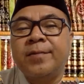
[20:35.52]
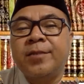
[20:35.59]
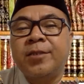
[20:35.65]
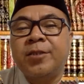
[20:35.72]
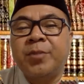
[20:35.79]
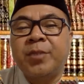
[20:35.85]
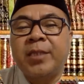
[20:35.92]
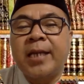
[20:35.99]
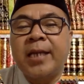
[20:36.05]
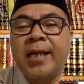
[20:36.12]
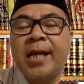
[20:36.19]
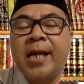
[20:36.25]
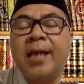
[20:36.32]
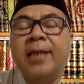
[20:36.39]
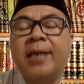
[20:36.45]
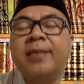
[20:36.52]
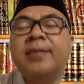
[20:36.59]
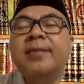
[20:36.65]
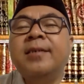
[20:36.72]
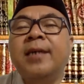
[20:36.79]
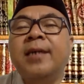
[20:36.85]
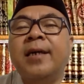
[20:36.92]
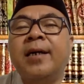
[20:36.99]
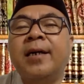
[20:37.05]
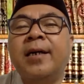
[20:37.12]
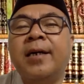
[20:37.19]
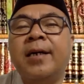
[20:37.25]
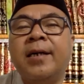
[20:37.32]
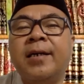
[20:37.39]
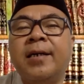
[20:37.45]
Sementara
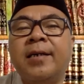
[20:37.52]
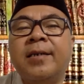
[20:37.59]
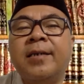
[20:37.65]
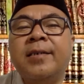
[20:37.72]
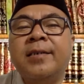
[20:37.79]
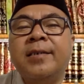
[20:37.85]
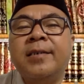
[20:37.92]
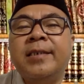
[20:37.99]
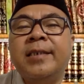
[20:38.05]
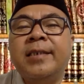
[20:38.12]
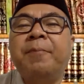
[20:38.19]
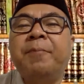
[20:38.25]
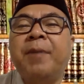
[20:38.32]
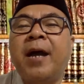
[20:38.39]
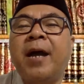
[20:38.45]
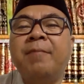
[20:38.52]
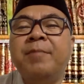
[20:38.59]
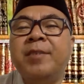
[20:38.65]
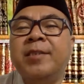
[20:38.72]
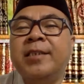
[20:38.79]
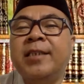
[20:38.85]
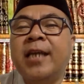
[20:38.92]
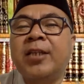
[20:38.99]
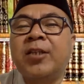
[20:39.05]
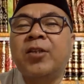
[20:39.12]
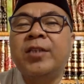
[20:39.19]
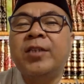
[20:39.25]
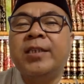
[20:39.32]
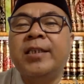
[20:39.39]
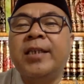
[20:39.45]
eh, dia paham isinya
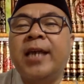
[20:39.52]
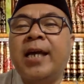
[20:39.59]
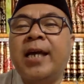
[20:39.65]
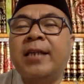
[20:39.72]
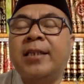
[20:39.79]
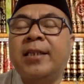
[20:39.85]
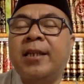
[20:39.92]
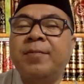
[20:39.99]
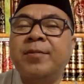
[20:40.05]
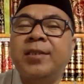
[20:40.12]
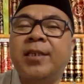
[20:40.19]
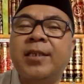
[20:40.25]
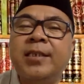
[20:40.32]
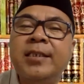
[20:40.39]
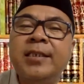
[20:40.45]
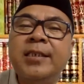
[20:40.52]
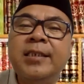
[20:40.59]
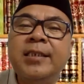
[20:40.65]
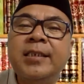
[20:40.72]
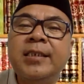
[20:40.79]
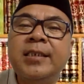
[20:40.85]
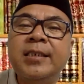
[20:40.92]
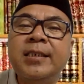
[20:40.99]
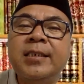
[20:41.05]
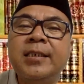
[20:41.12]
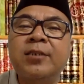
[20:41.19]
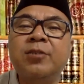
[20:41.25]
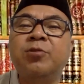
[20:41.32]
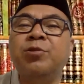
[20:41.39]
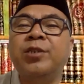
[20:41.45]
atau tidak, tidak menjadi
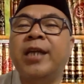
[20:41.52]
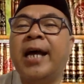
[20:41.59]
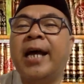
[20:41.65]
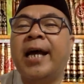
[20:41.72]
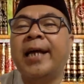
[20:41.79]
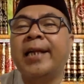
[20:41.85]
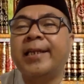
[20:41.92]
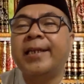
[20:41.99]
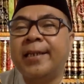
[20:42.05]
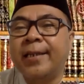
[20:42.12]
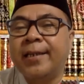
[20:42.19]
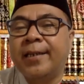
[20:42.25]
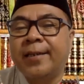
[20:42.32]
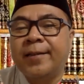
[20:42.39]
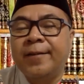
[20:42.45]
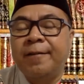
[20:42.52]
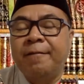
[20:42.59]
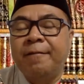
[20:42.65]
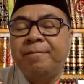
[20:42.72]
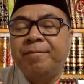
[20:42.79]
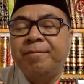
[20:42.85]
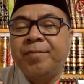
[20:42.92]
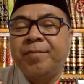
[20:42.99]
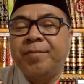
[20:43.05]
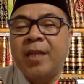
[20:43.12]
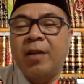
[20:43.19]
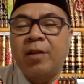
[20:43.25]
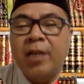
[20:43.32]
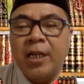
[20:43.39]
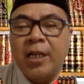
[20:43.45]
kegundahan.
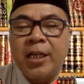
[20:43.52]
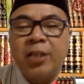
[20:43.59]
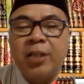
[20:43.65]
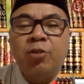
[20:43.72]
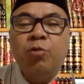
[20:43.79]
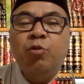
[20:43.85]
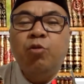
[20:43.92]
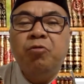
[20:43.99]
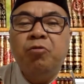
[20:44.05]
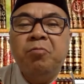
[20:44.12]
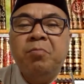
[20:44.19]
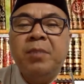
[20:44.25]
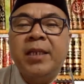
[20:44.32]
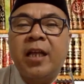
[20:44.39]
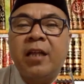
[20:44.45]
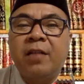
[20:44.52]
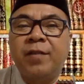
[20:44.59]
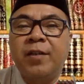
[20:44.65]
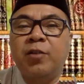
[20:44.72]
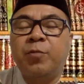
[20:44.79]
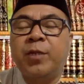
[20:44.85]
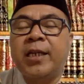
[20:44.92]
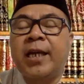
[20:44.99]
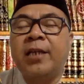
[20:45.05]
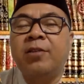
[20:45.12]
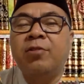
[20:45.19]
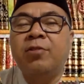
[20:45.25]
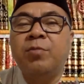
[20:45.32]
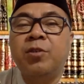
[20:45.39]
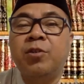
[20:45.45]
Nah, oleh karena itu, melihat fenomena
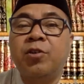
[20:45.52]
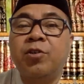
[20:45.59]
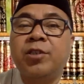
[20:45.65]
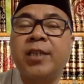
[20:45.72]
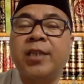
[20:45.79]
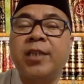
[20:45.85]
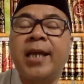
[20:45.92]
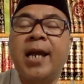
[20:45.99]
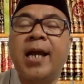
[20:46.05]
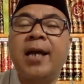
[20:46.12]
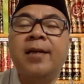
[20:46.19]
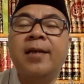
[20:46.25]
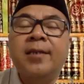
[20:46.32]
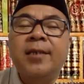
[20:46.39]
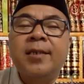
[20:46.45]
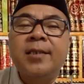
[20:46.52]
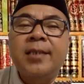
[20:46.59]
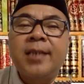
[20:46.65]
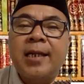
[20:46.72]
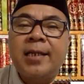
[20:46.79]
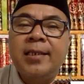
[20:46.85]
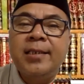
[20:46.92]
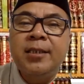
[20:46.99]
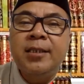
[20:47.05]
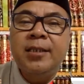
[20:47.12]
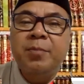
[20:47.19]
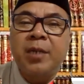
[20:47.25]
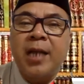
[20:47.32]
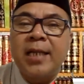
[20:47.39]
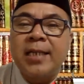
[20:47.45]
itu menurut saya, tradisi
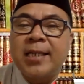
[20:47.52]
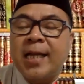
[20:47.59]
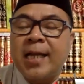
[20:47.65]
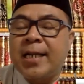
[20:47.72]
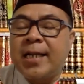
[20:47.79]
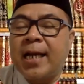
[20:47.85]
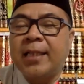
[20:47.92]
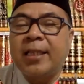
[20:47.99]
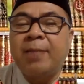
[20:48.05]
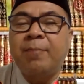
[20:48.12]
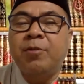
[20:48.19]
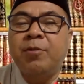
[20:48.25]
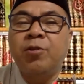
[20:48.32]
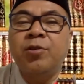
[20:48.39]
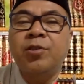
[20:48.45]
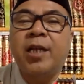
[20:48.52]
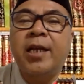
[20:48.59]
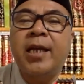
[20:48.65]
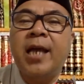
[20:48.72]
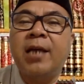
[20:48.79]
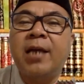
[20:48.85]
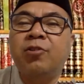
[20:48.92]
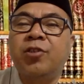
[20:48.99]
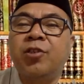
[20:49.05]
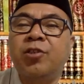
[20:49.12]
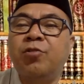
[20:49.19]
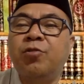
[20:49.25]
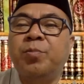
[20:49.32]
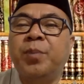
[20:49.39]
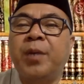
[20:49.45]
berkali-kali hatam menurut saya harus
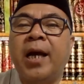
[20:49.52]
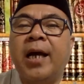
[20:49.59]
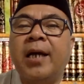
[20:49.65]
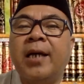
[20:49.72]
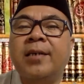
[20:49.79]
dirubah